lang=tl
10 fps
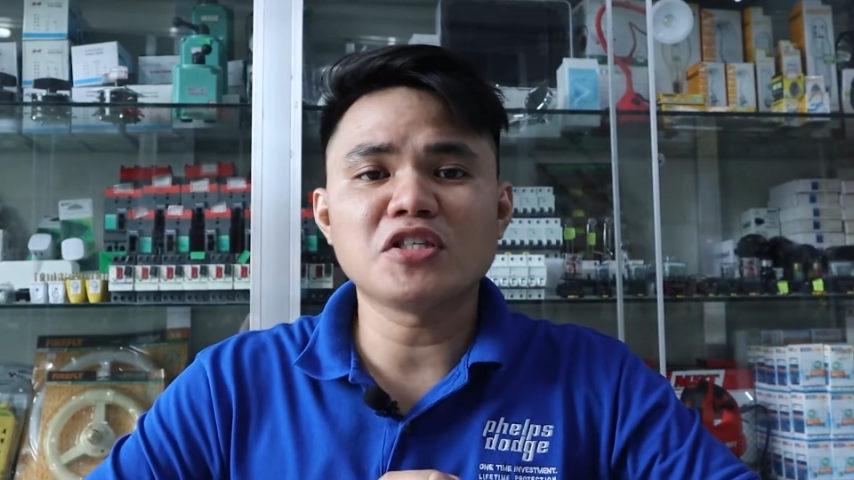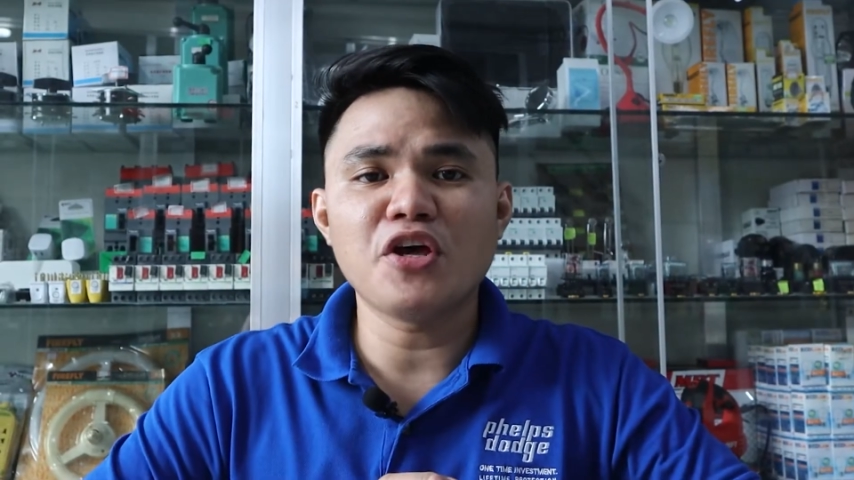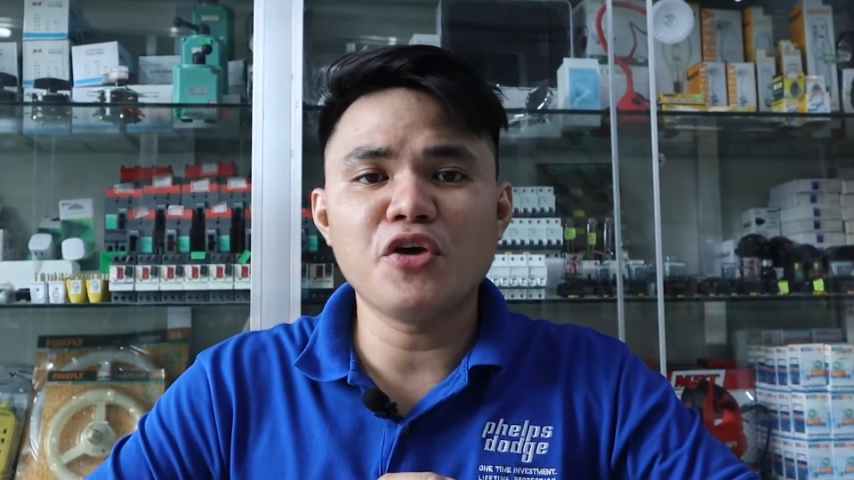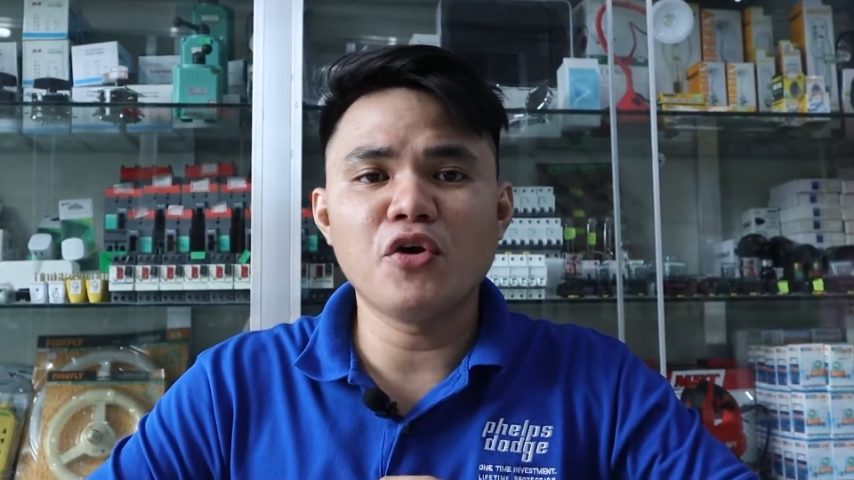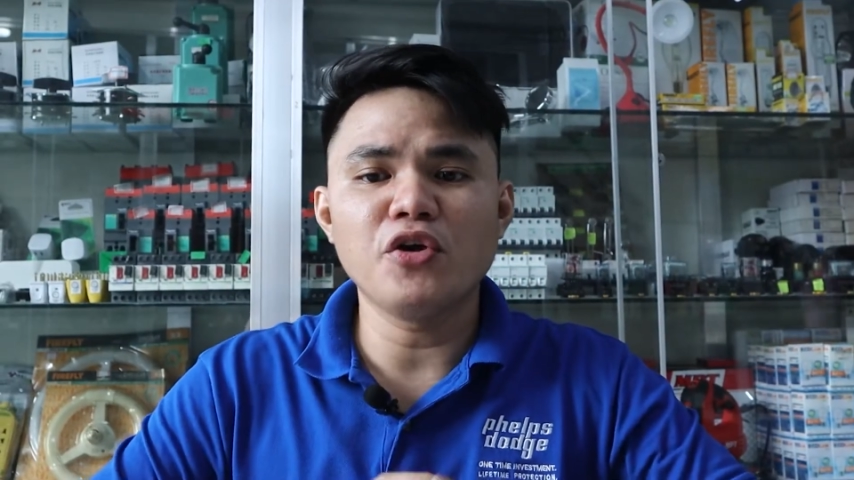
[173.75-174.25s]
na
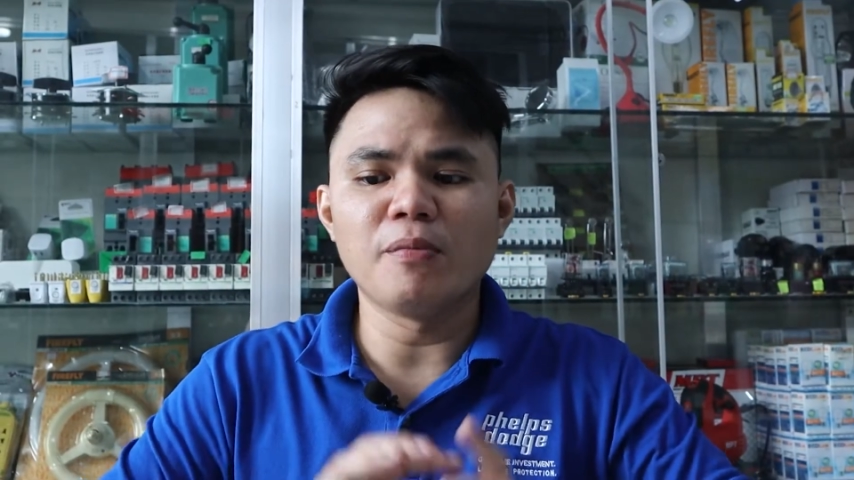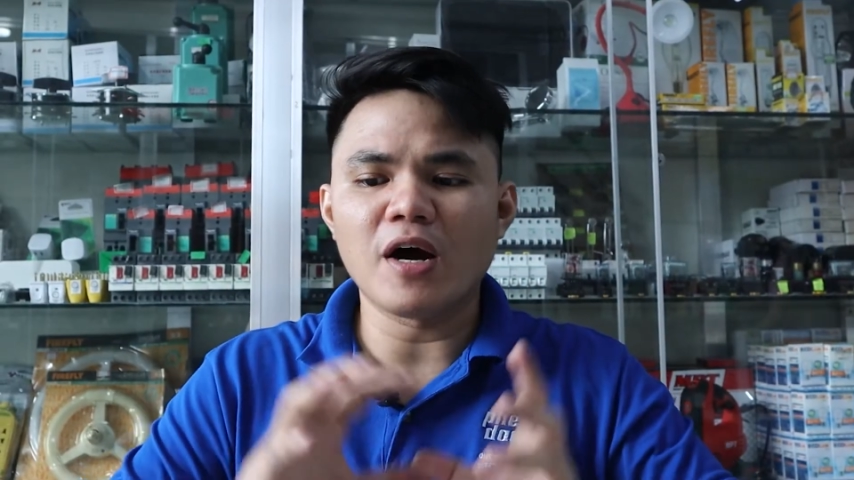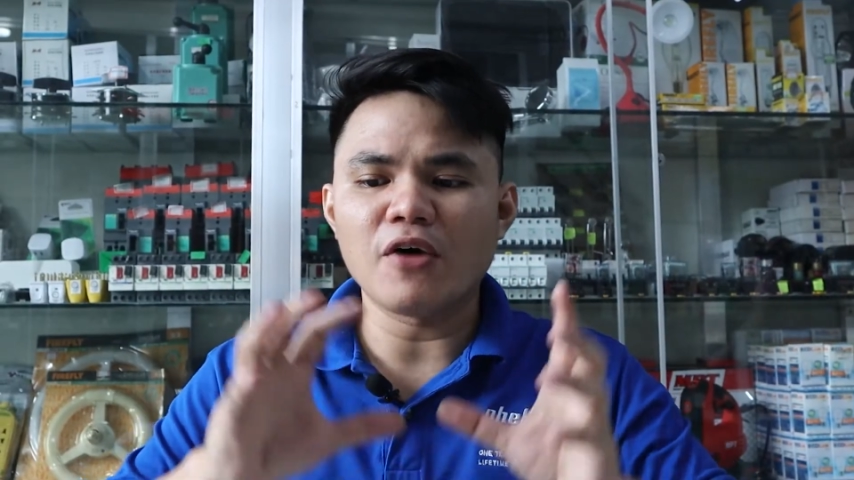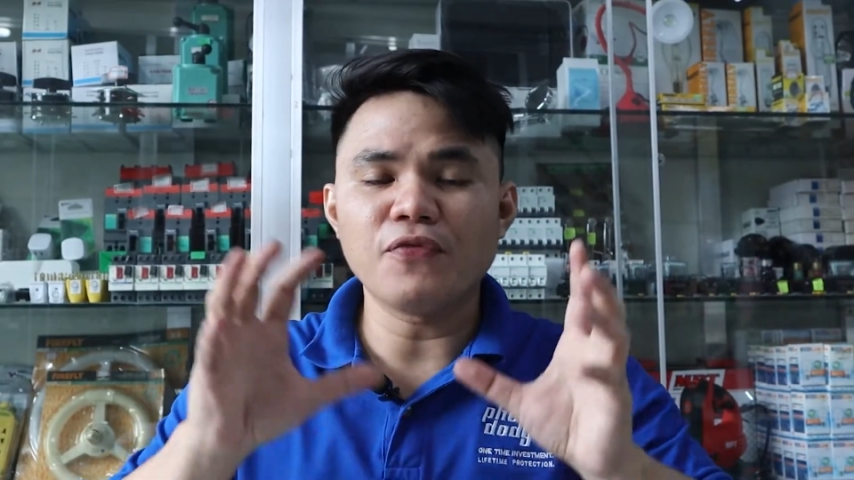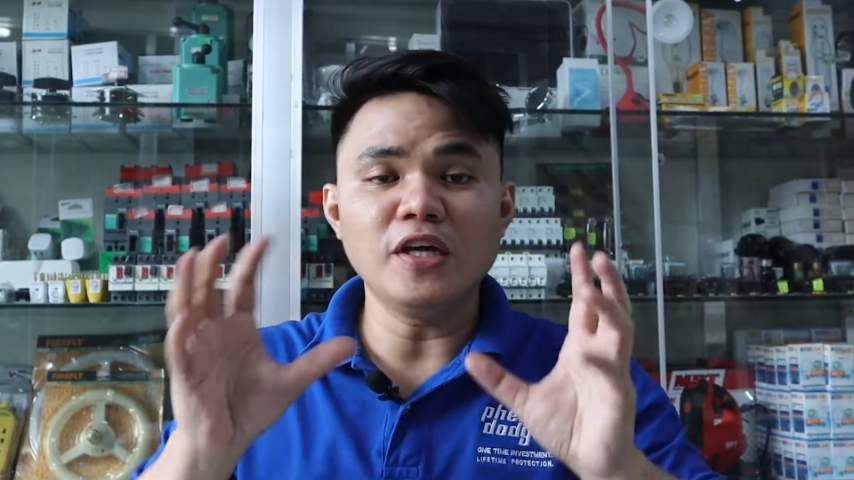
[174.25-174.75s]
sa inyo yung
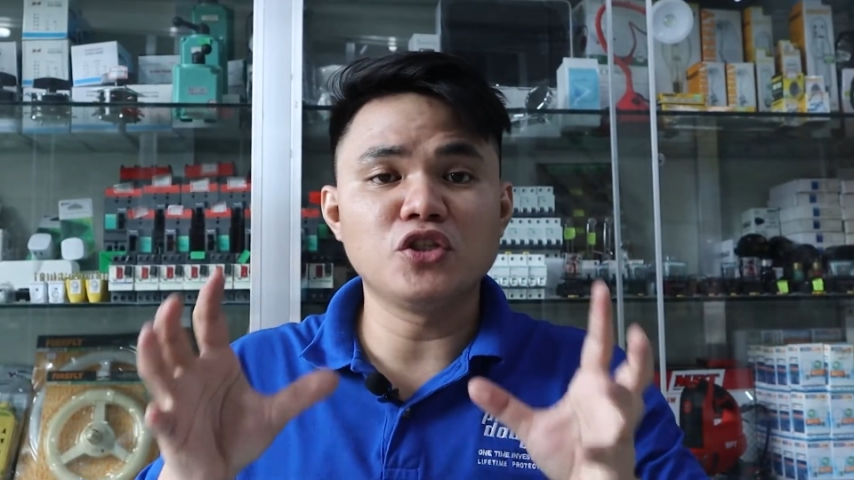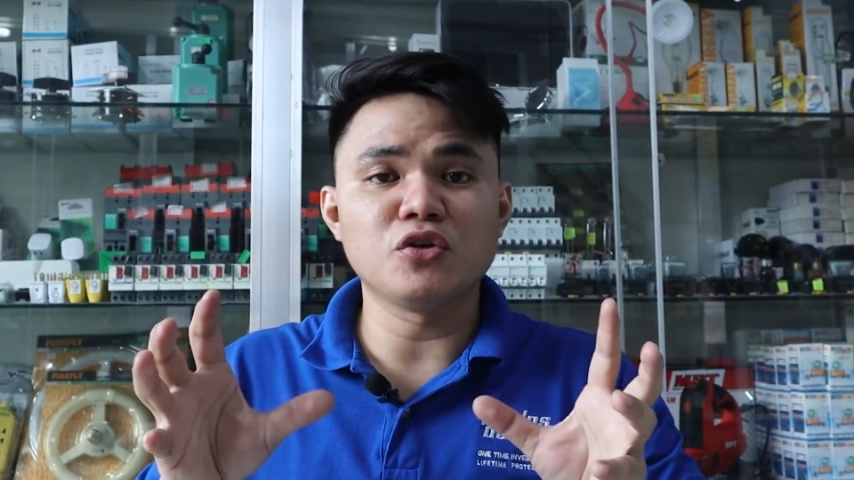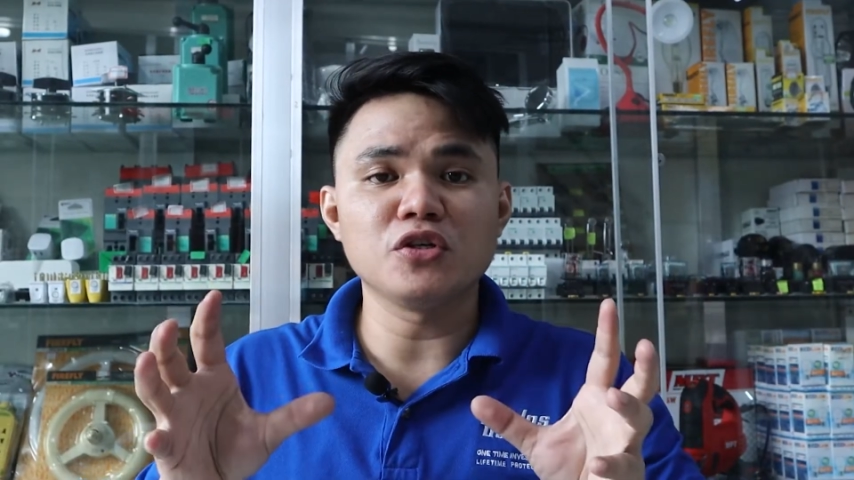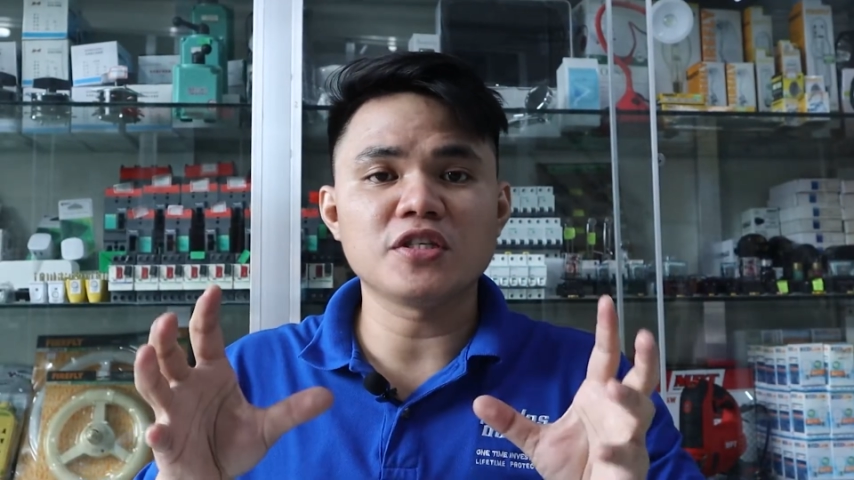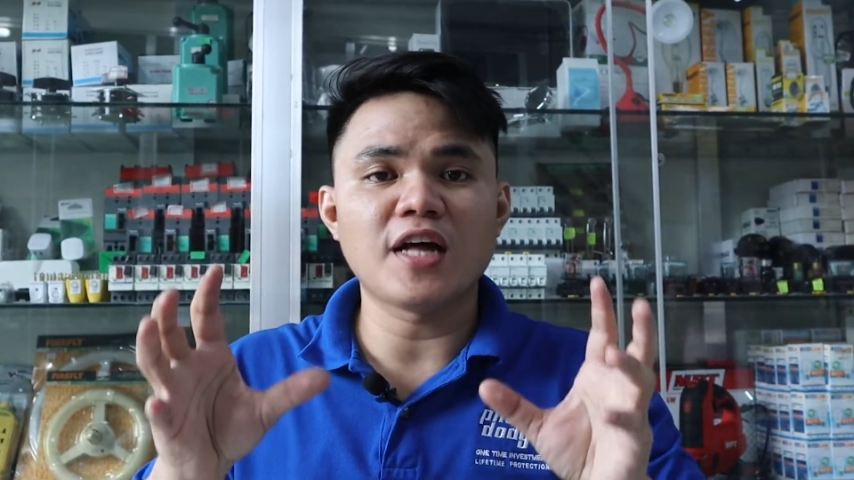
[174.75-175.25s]
mga
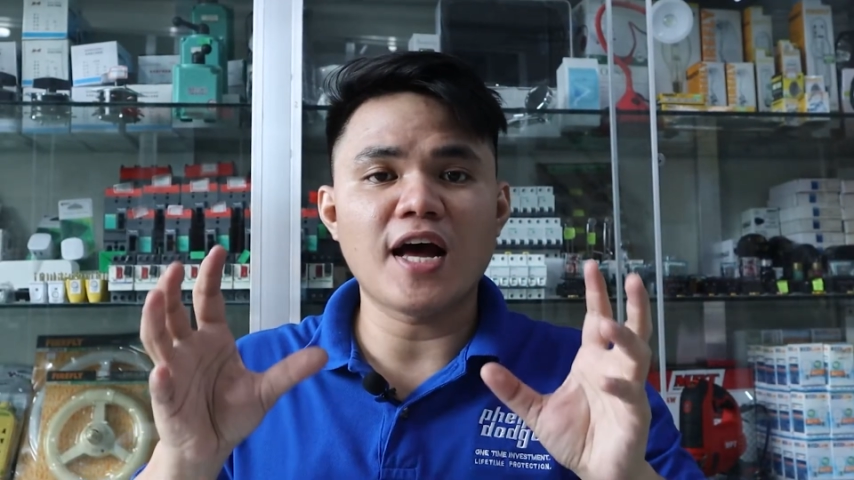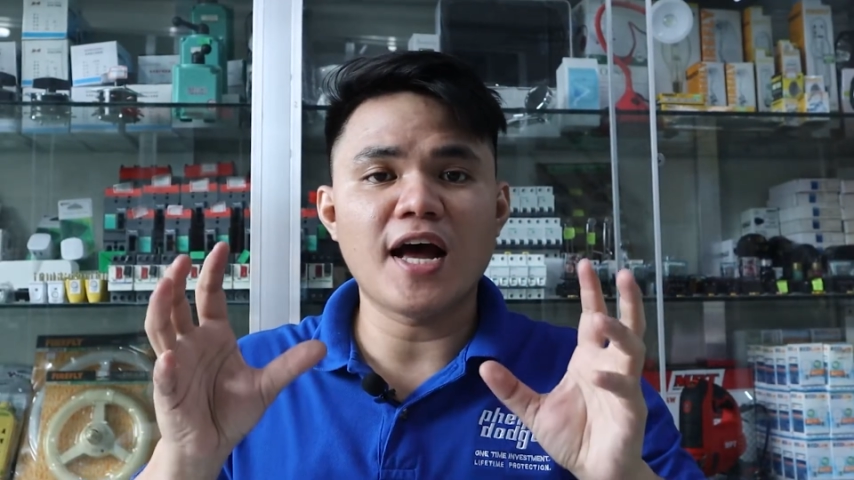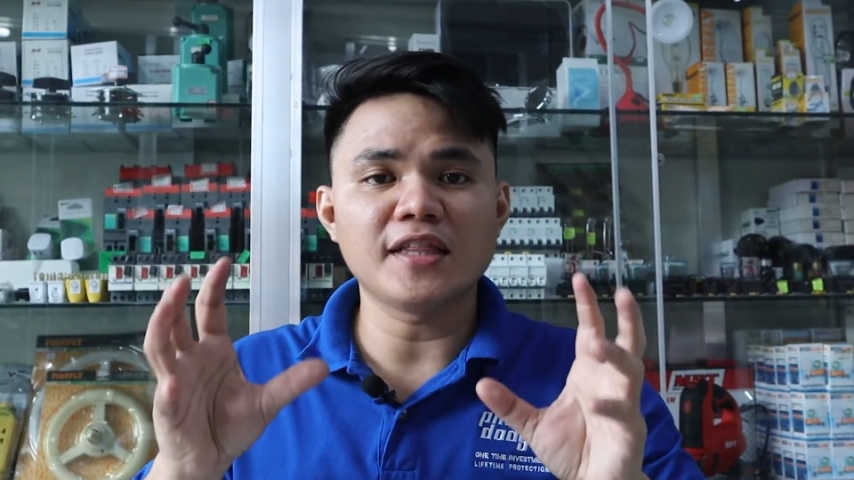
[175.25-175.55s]
features ng